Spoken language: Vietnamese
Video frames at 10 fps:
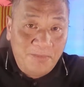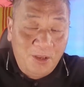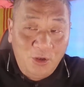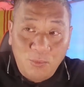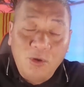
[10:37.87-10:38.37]

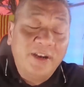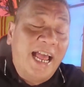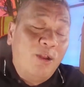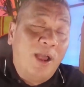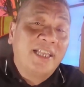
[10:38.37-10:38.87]
Lúc đó
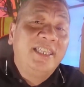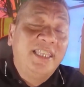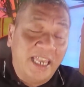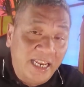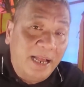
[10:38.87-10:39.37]
Đài Loan
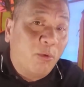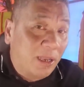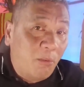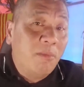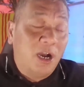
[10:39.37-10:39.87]
chỉ là một cái
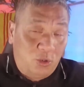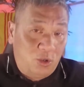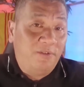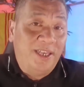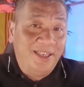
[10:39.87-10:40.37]
bóng mờ thôi
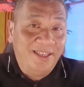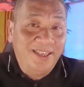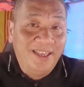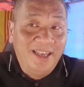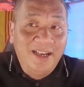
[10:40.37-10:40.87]
quý vị.
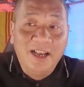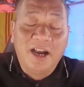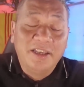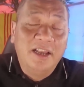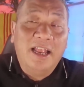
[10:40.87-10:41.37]

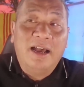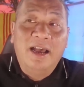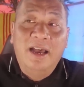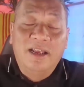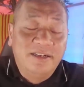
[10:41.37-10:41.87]
Gần như là
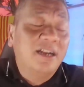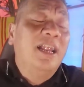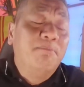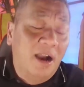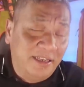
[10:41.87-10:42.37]
rất
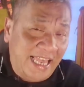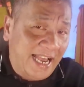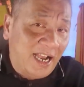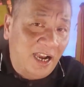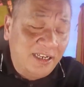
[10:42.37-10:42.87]
là mờ
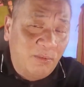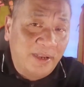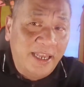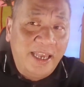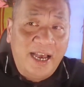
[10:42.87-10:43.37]
nhạt ở trong
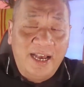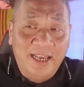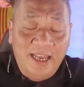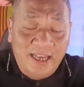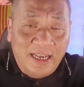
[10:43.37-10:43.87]
cái à,
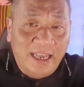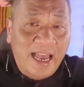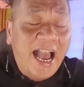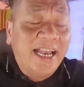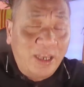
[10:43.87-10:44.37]
cái
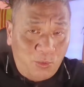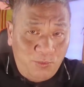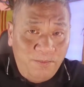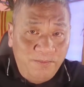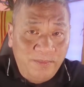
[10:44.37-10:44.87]
Á Châu.
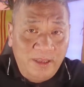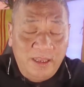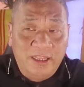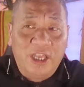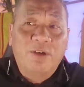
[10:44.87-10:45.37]

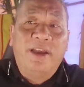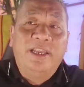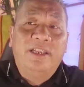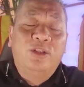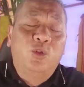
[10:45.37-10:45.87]
Thì quý vị,
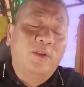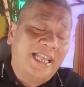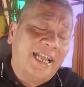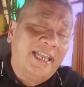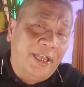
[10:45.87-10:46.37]
tôi
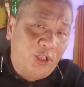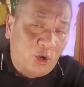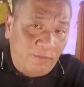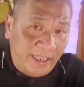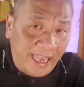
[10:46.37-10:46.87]
cắt nghĩa cho
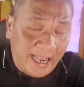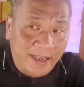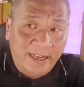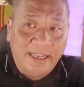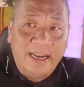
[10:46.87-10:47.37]
quý vị nghe
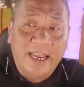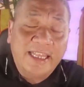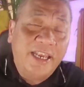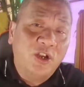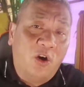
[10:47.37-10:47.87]
là để
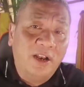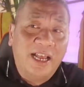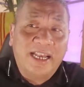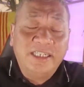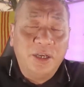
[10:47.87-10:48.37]
thấy rõ là
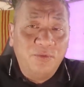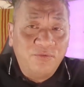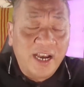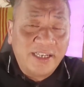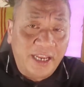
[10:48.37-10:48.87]
cái sự
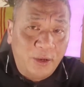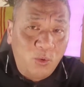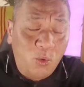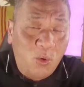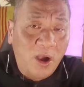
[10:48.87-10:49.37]
phát triển
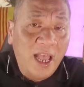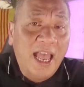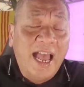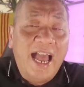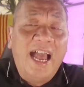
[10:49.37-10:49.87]
của
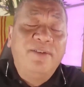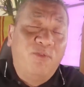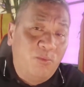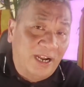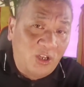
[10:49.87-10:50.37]
hai
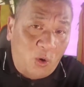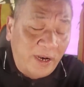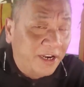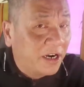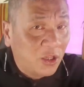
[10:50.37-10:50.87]
vùng lãnh thổ
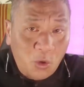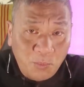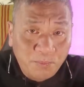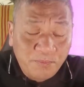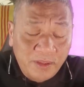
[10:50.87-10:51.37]
này rất là tốt.
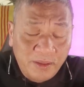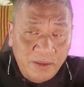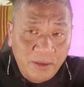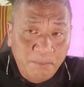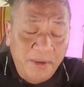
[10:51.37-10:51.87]

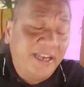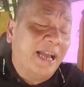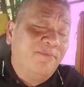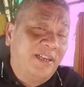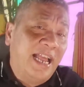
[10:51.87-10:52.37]
Miền
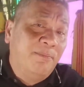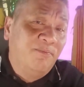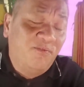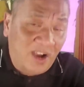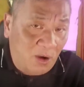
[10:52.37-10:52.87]
Nam Việt Nam
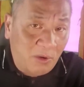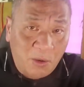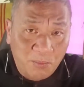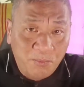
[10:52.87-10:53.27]
và Hồng Kông.